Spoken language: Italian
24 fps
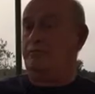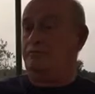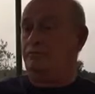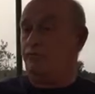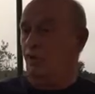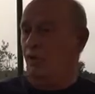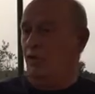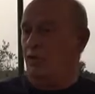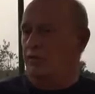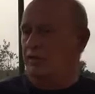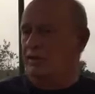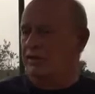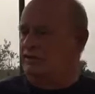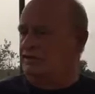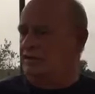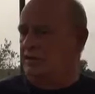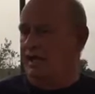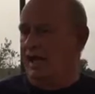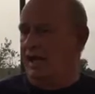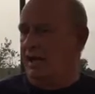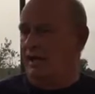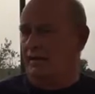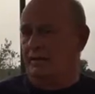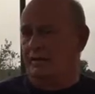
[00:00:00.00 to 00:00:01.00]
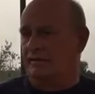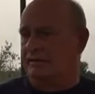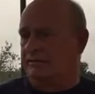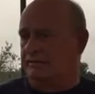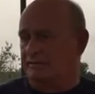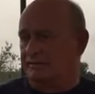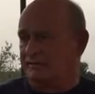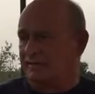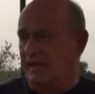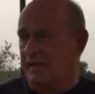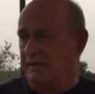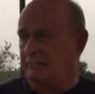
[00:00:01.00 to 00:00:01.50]
e può originare
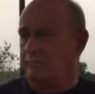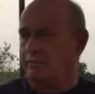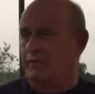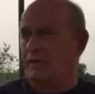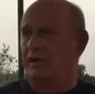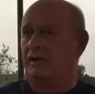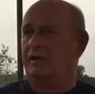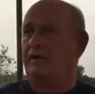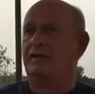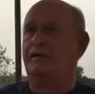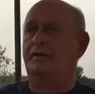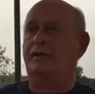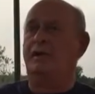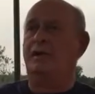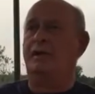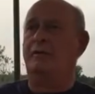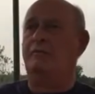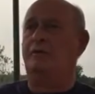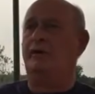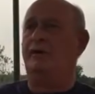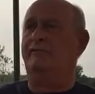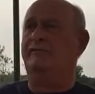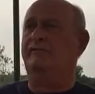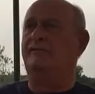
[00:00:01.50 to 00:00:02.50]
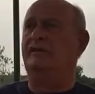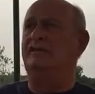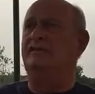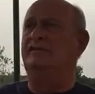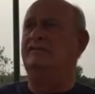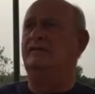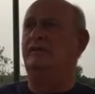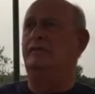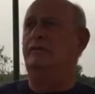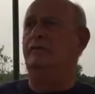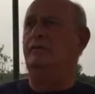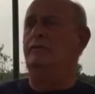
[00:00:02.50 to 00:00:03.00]
sempre, eh, a mio
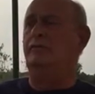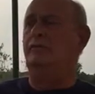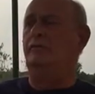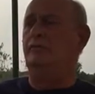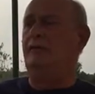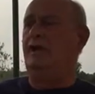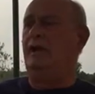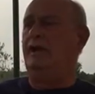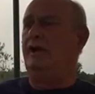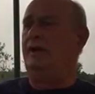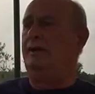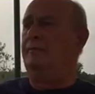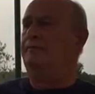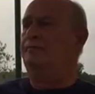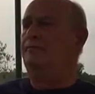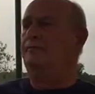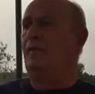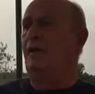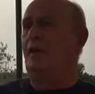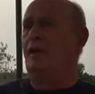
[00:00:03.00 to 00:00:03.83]
avviso, una,